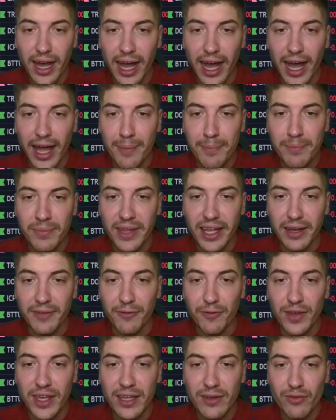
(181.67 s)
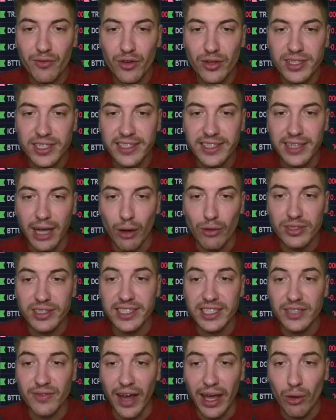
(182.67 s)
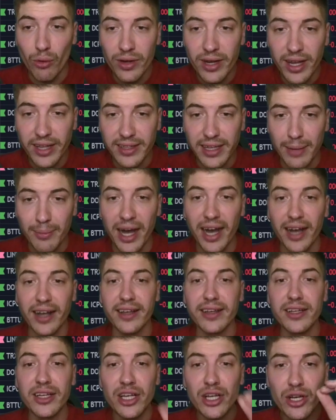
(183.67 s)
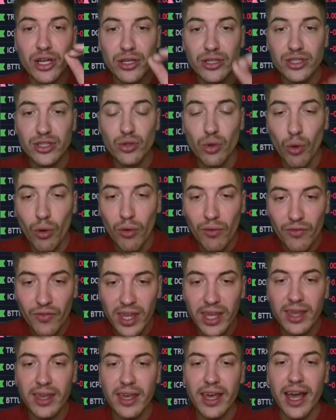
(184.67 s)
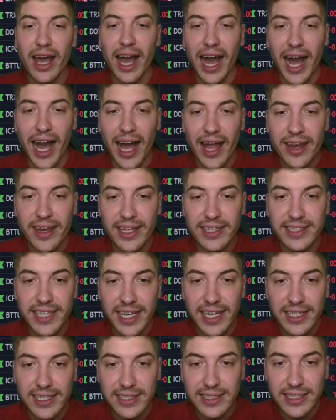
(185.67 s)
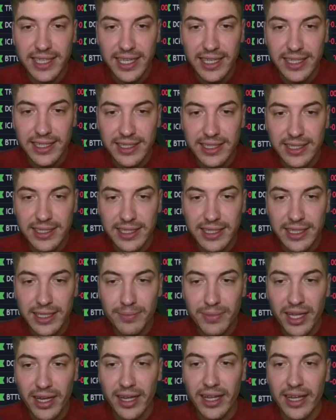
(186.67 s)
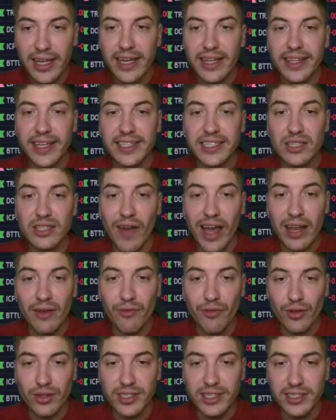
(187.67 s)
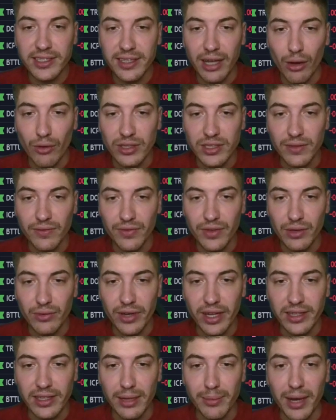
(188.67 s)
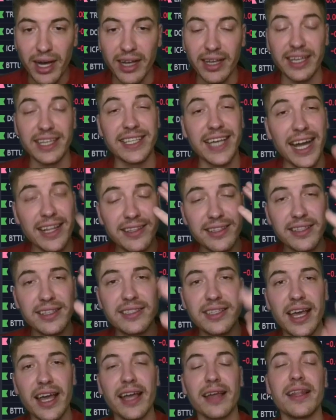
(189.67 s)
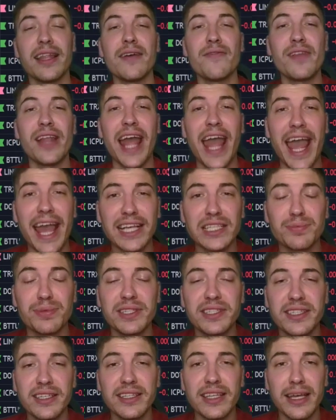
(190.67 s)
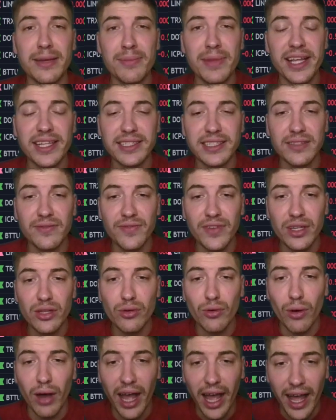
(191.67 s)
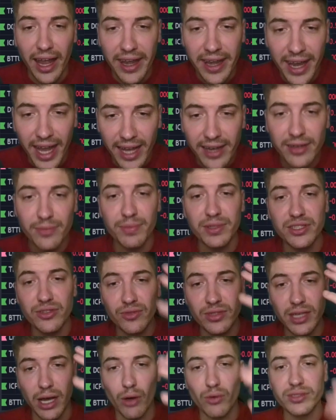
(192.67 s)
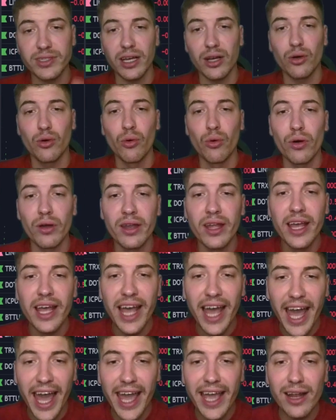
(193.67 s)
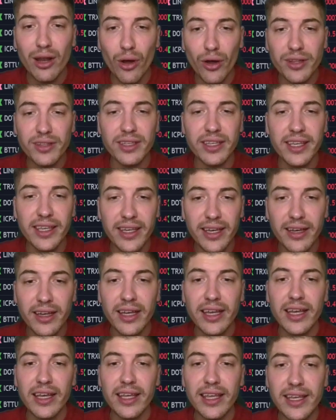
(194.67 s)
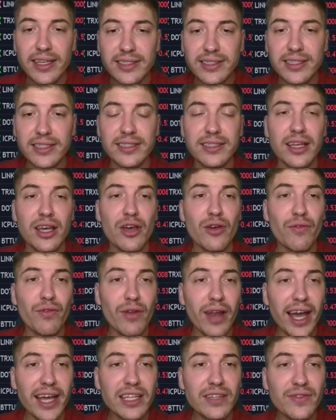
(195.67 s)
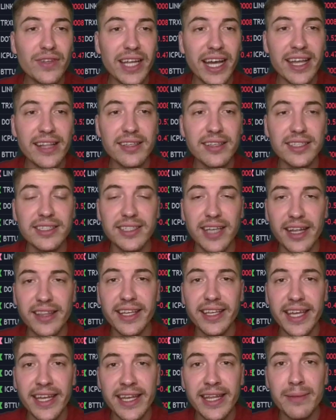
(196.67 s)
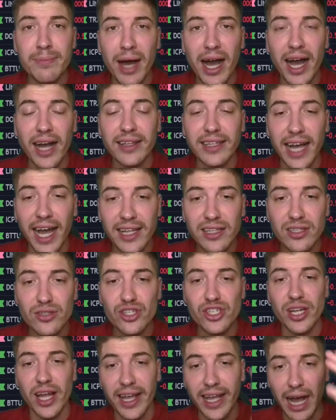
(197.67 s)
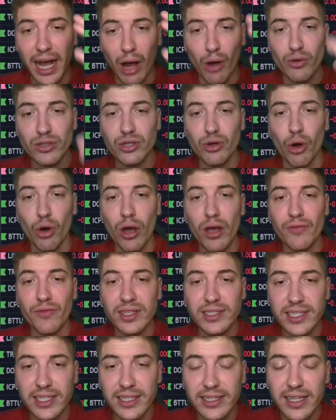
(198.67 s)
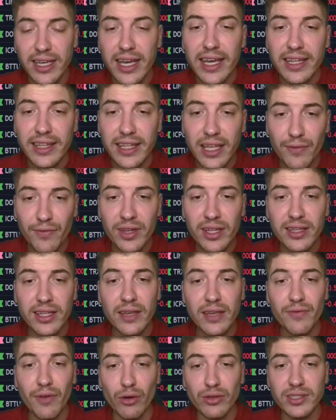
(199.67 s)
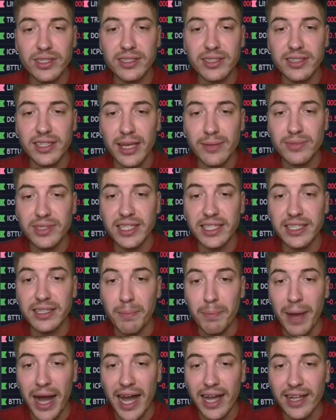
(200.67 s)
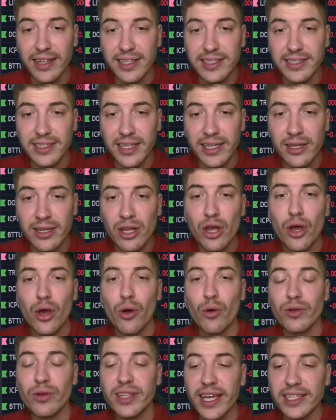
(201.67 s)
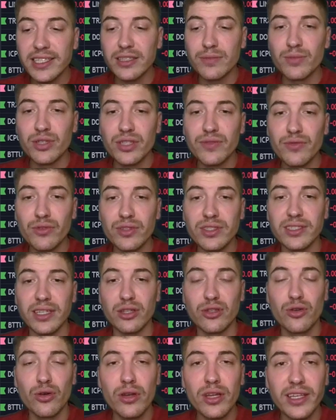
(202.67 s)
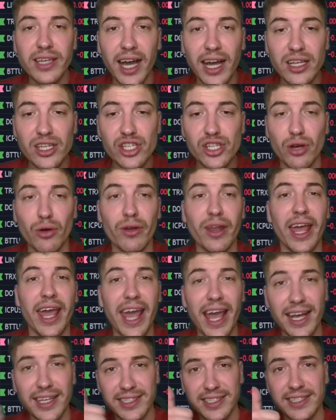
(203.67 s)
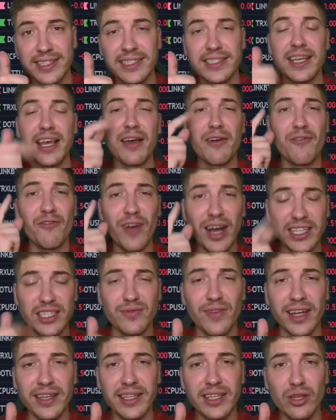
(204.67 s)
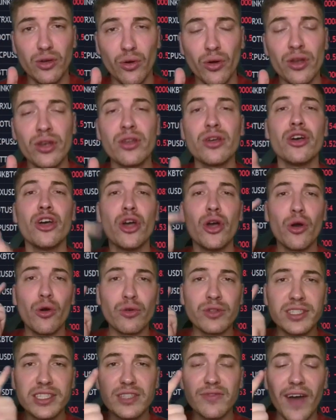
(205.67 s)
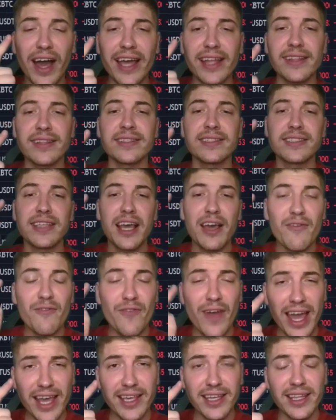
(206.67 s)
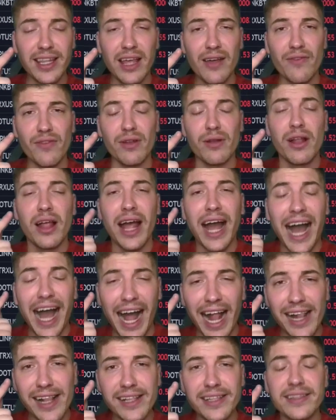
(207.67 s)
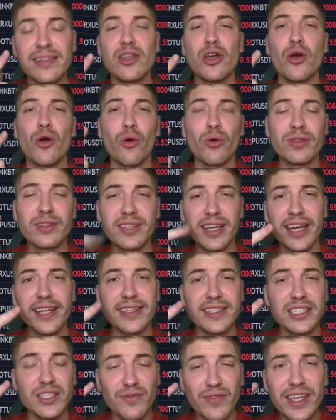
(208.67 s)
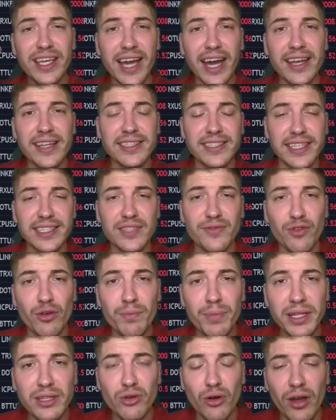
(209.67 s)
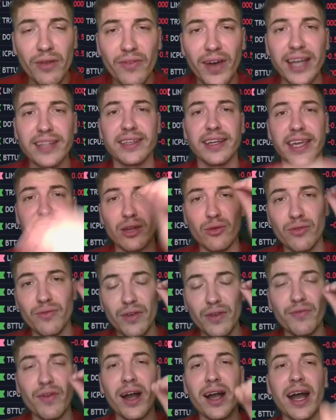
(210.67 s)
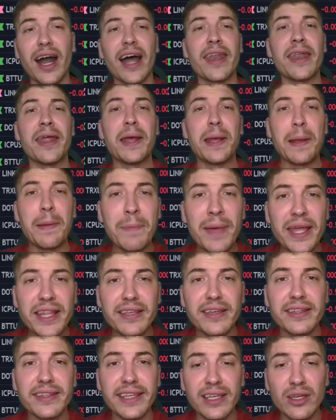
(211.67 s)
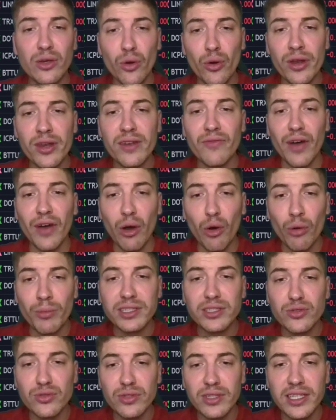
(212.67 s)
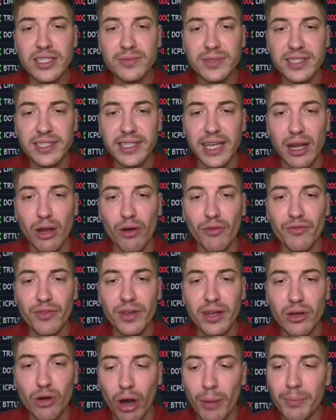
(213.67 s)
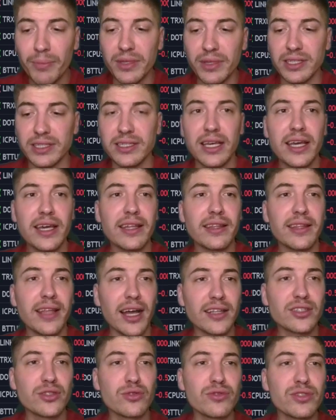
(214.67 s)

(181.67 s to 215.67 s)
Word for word: an der 44.200er Marke, sowie an der 66,7er, der 42.400er Marke. Ich hatte diese Level explizit im letzten Video ernannt bzw. auserkoren. Hey Leute, hier ist es vielleicht wieder interessant in den Markt einzusteigen. Aus Käufersicht, definitiv aus Systemsicht macht es Sinn. Und jetzt müssen wir uns natürlich anschauen. Erstens, was waren die Gründe? Und zweitens, welche Level halten? Und drittens, wie kann es jetzt für Bitcoin weitergehen? Und wir fangen an mit den Gründen, warum es zu diesem Sell-Off gekommen ist. Dazu